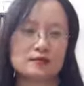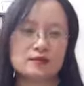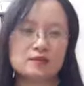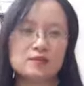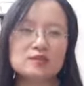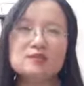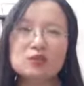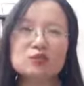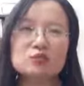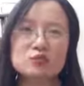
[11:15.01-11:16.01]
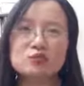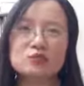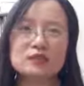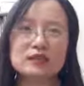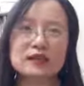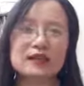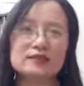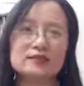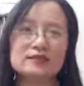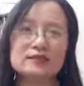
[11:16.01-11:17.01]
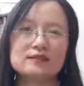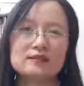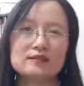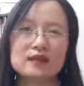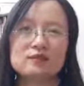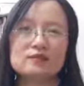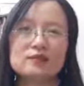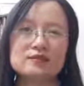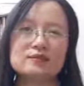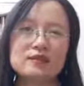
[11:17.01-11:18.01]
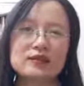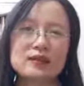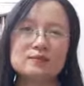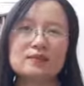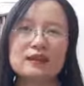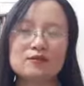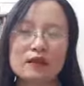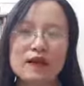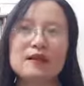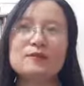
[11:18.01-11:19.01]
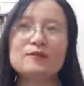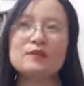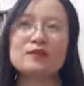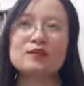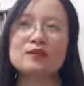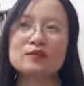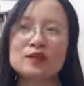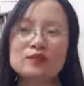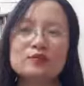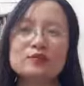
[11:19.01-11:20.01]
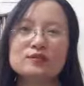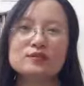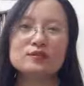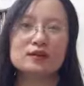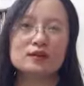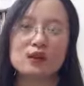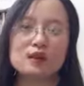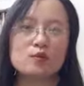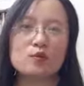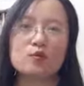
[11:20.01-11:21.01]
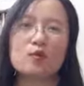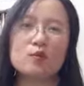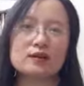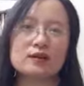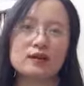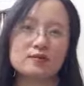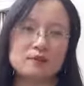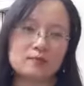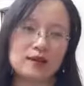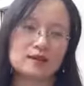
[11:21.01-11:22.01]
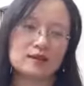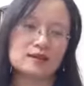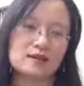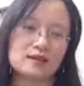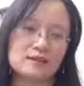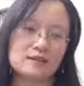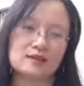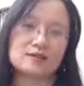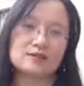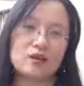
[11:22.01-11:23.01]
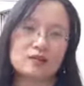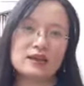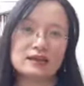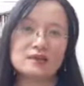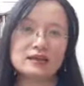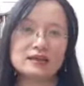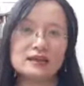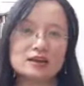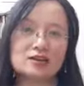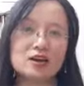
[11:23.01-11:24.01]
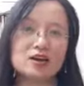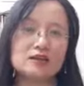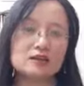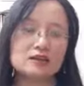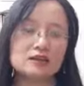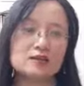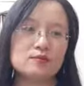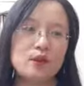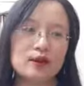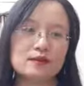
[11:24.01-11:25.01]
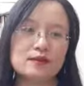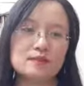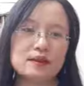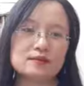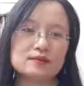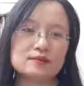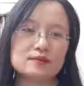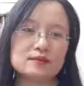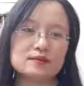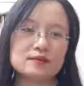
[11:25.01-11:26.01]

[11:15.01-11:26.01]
à, mưa lại trút xuống chẳng hạn là bạn không biết sẽ phải làm thế nào cả à, nếu như đó là một mối quan hệ mà bạn thấy là là bạn rõ ràng là bạn ghét người đó thì hoặc là bạn à,